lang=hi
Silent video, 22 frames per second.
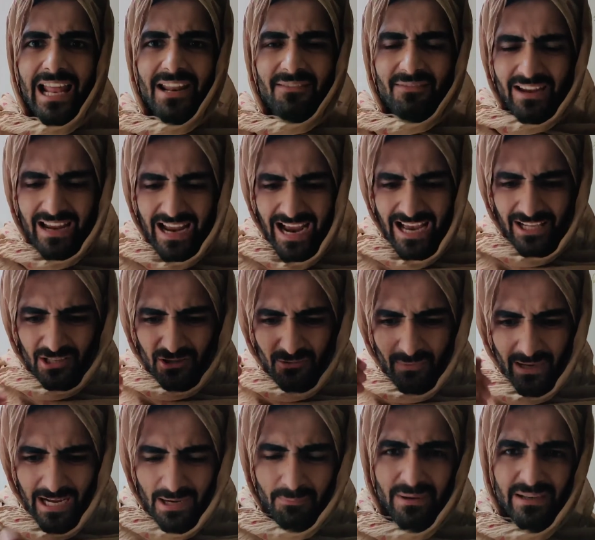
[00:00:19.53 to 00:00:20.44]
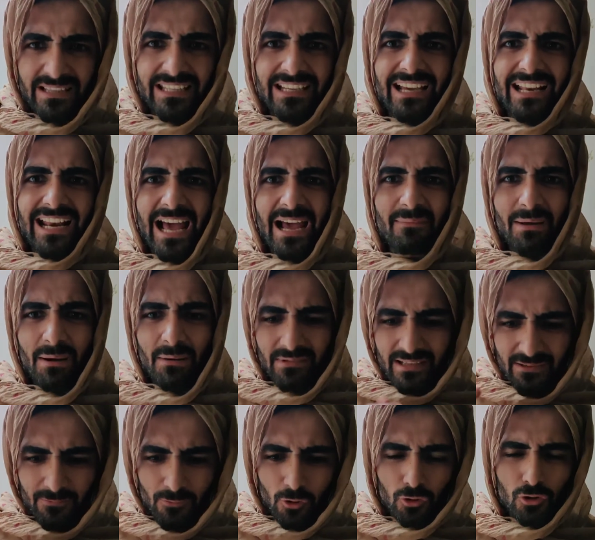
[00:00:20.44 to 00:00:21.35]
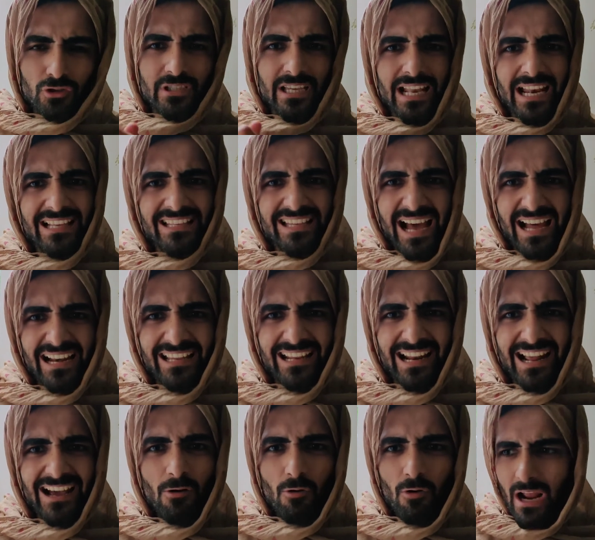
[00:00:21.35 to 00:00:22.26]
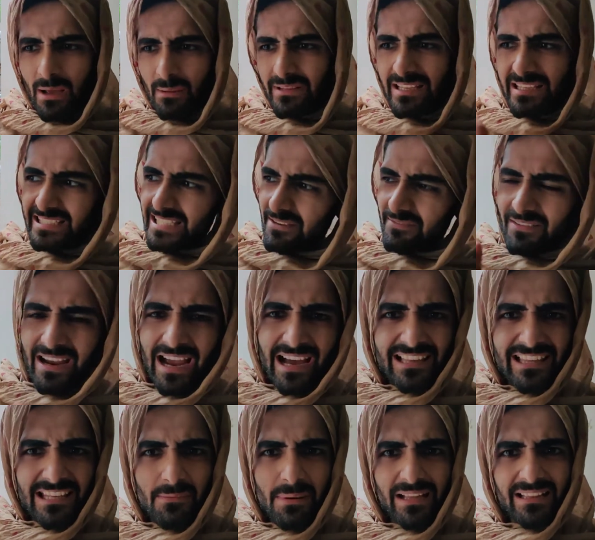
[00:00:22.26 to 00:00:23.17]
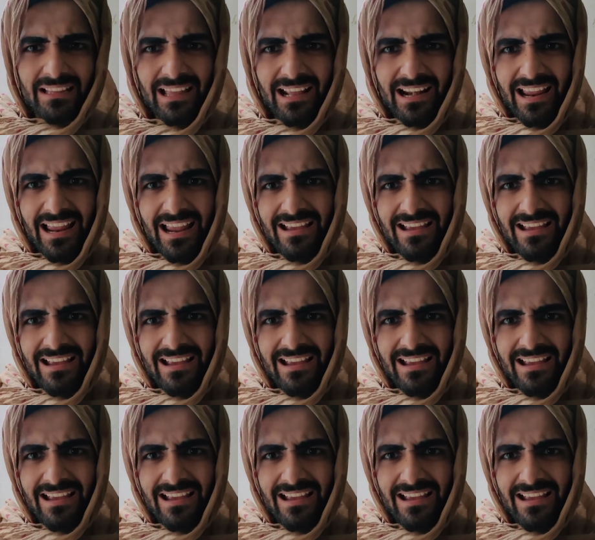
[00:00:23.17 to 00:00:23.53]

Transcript: अरे विकास तुम्हारे पति का नाम है हमसे बहुत झेला जा नहीं रहा और आप देश के विकास की बात कर रहे